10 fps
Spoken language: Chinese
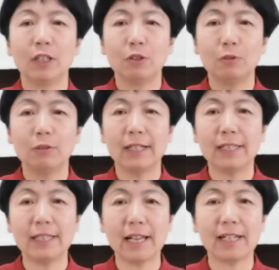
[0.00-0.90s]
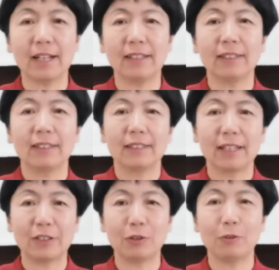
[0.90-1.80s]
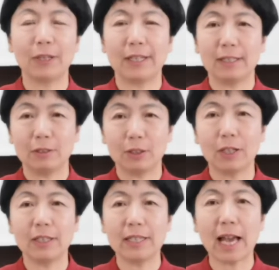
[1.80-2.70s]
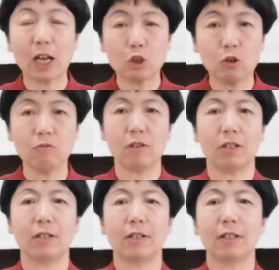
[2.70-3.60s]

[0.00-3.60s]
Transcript: 如果健康，它就会更加充实。